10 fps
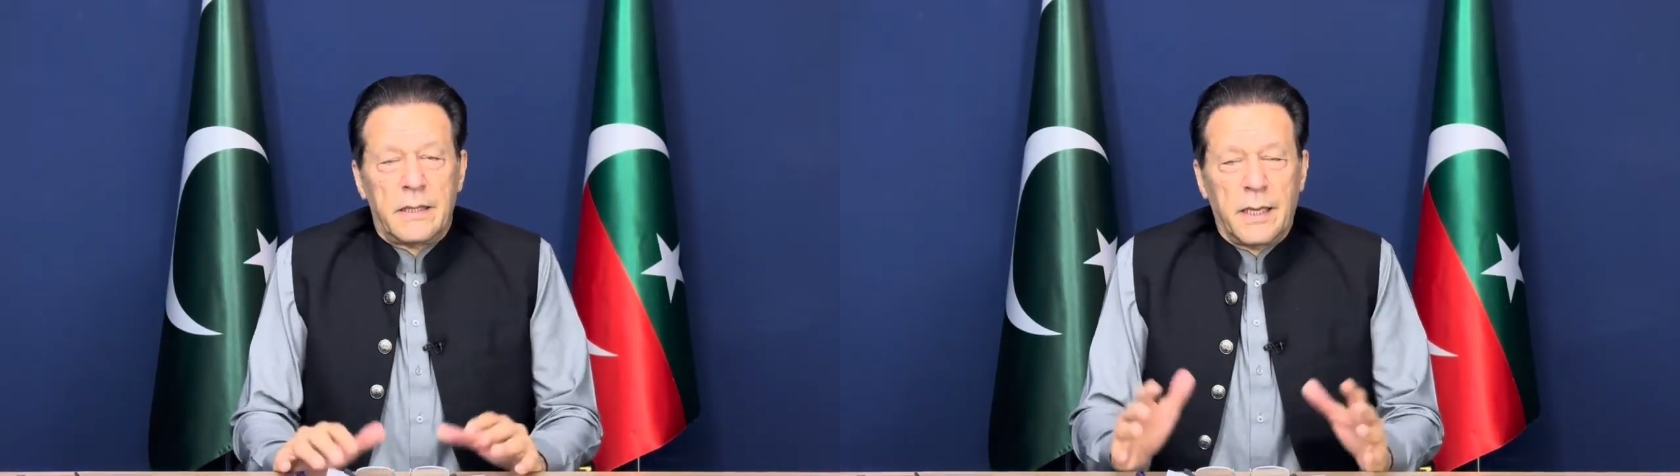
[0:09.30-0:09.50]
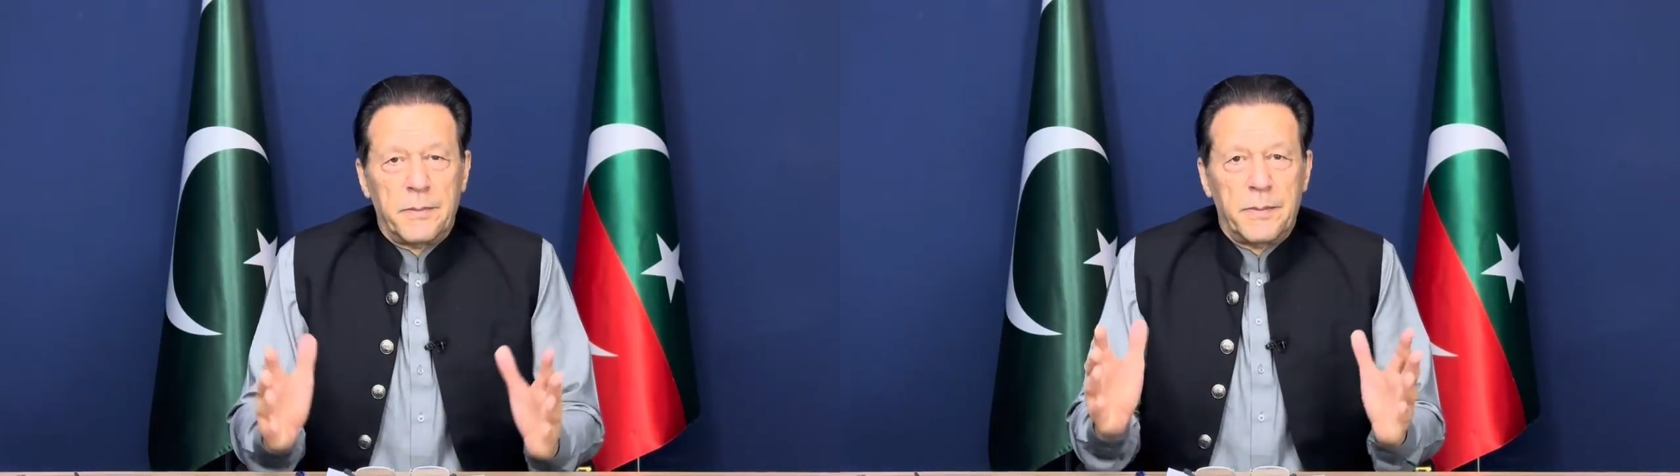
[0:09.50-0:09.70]

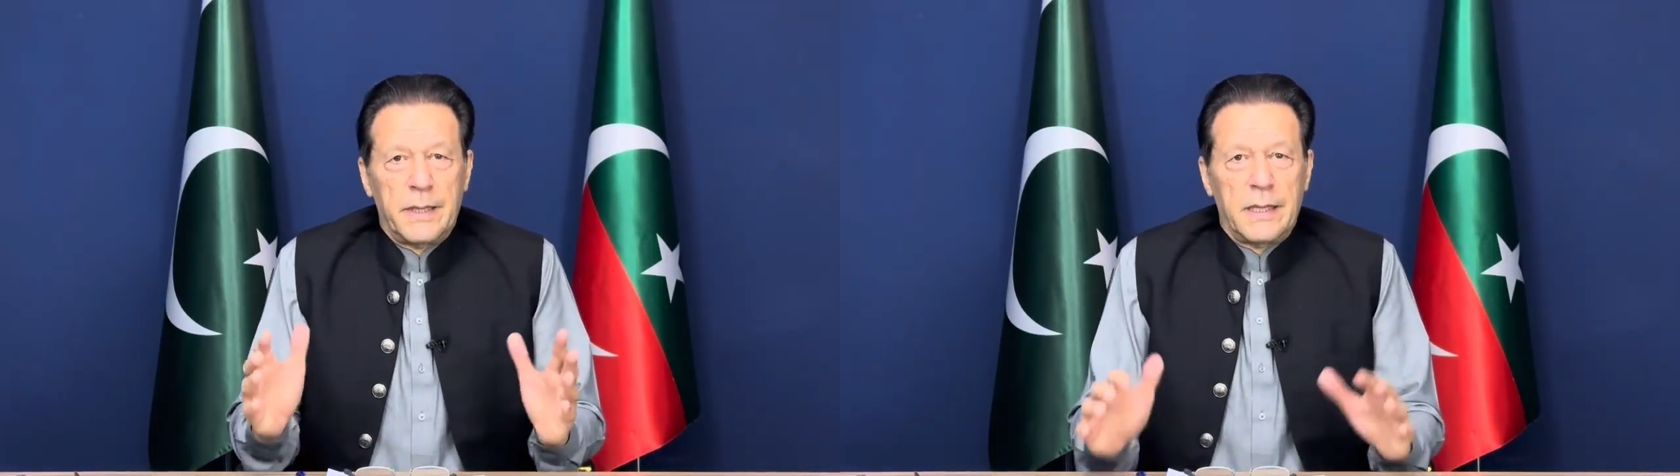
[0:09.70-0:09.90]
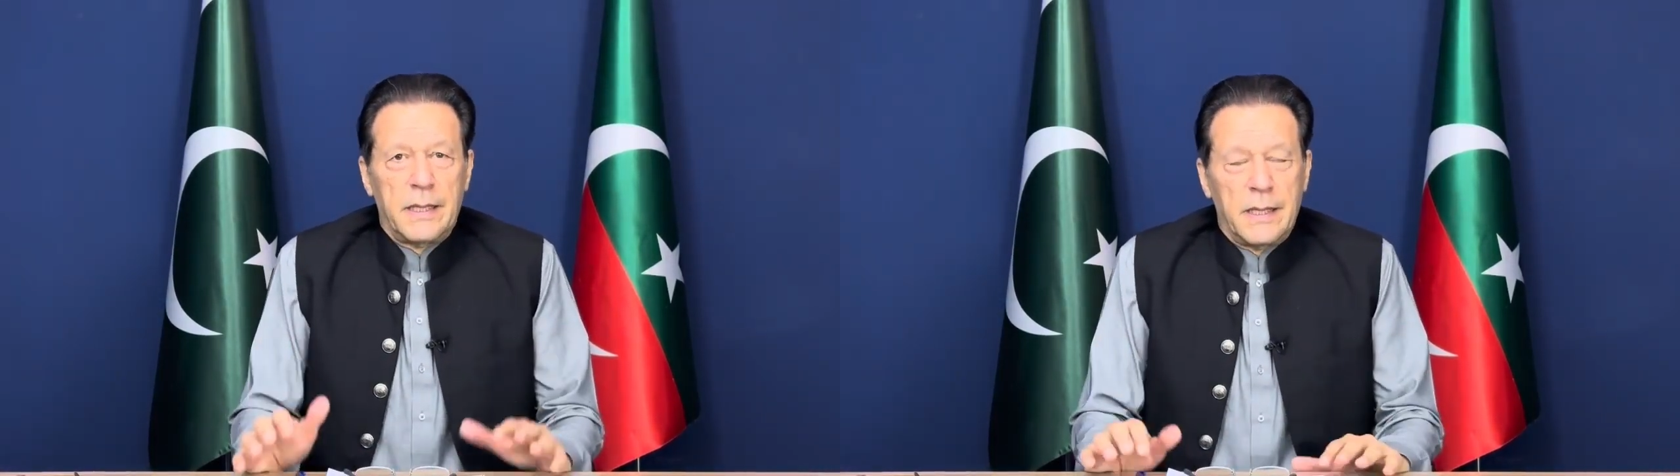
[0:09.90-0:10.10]
जब
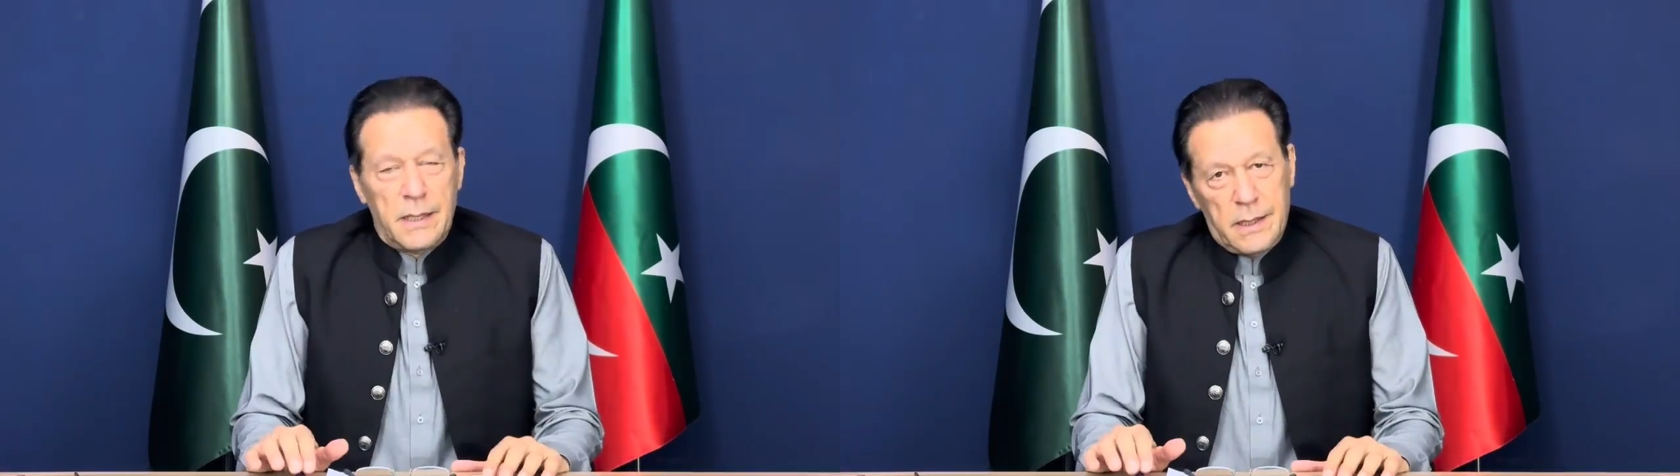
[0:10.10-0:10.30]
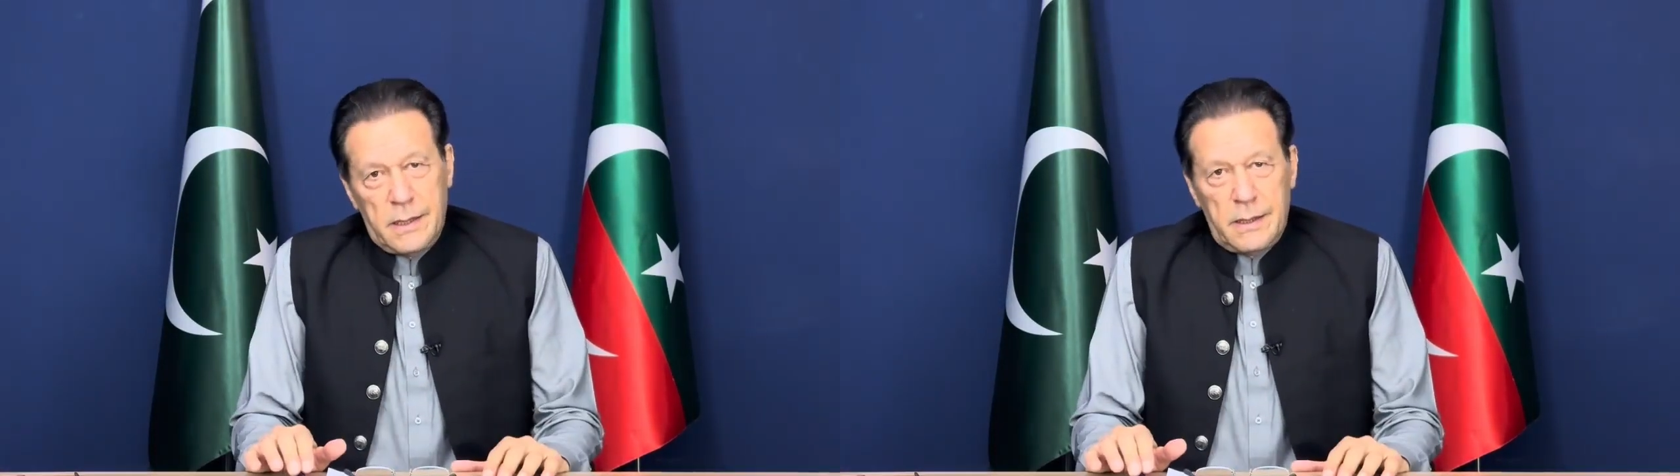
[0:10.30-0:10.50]

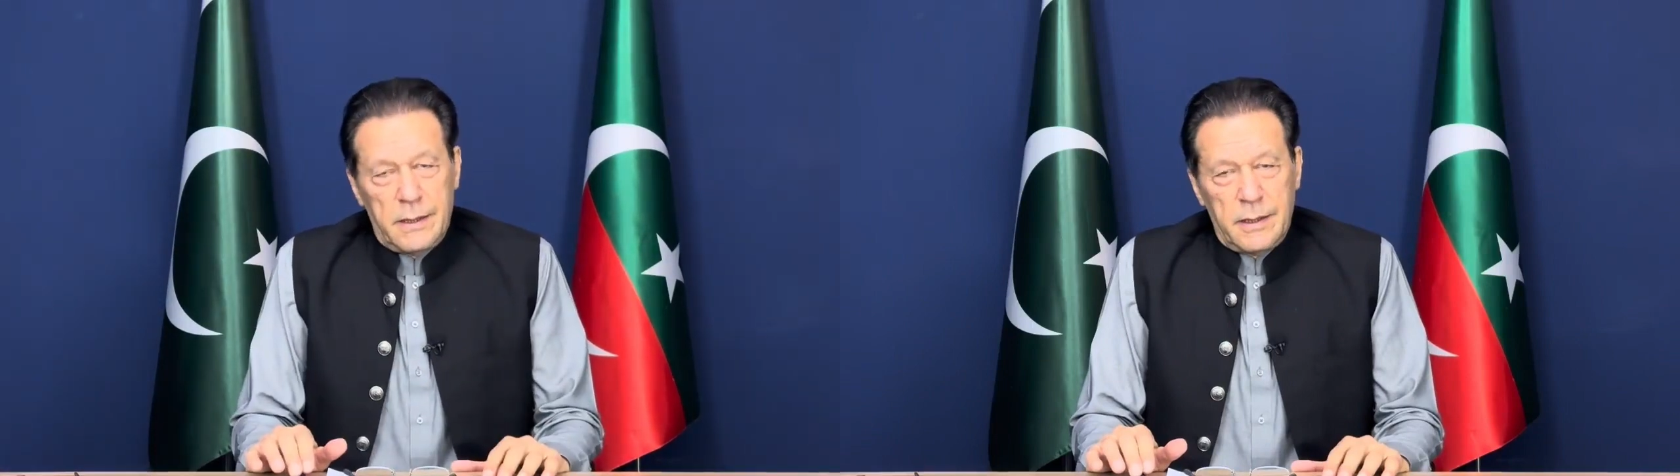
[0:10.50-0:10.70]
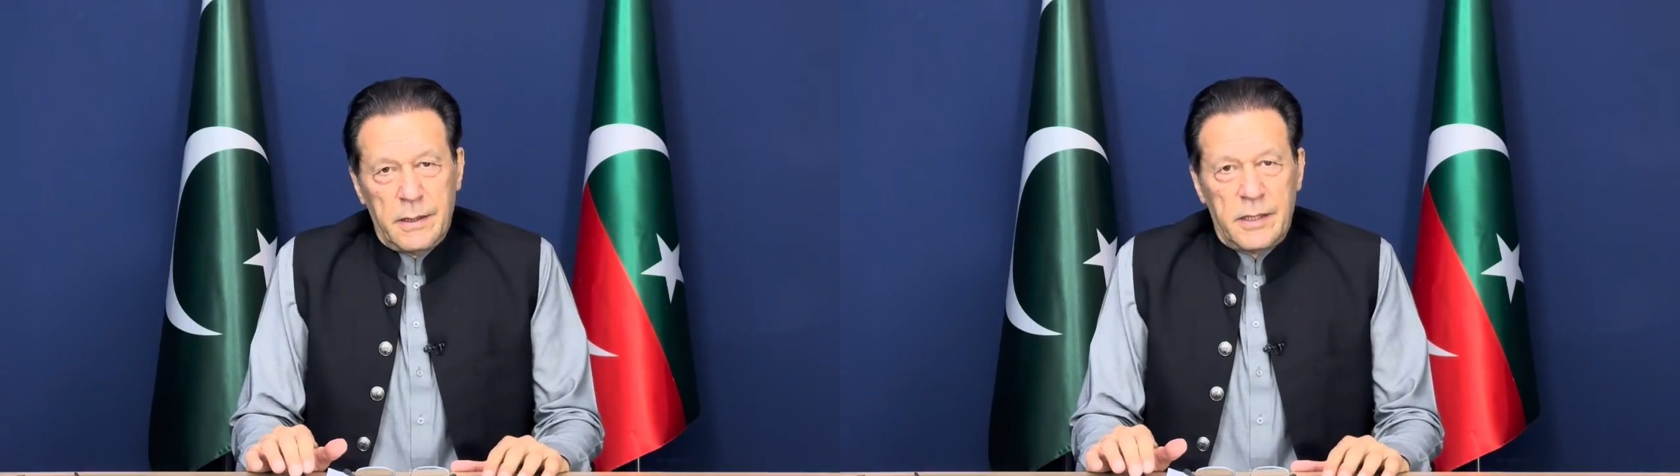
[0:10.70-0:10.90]

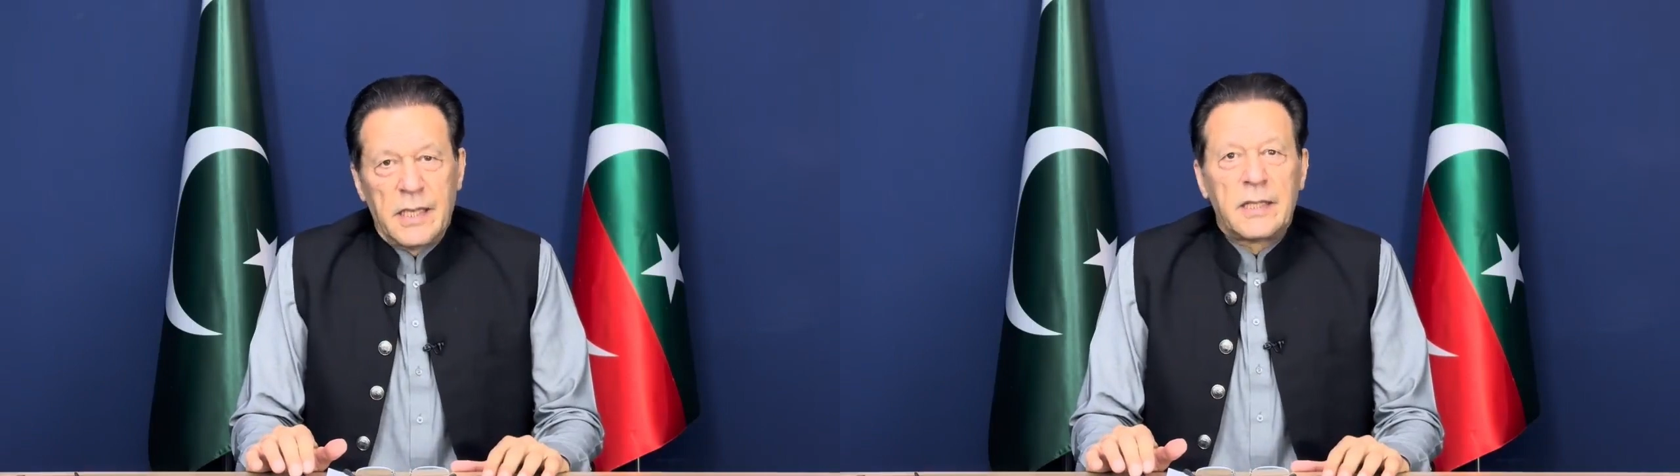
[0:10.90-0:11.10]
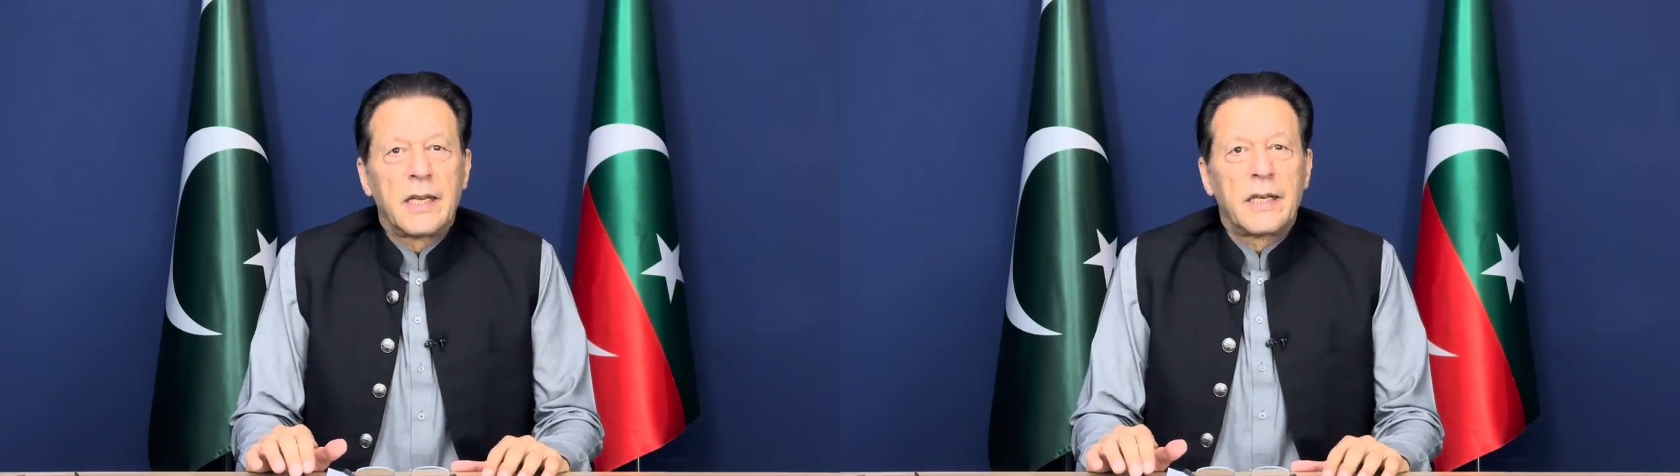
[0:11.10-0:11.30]

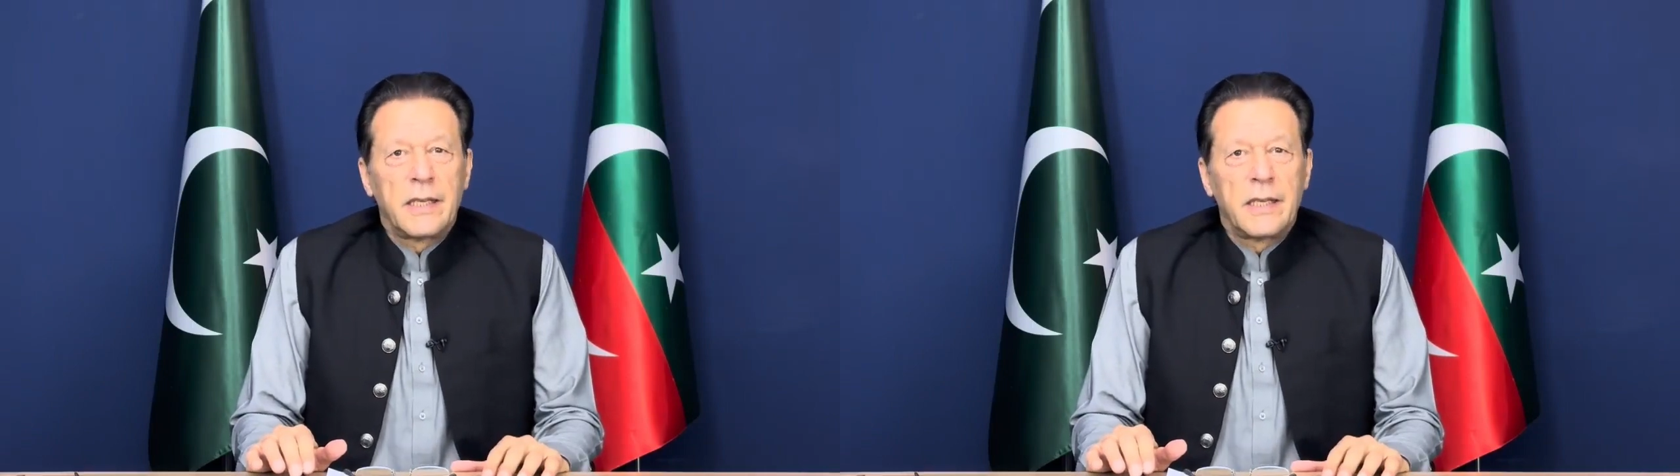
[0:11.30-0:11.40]
सत्तर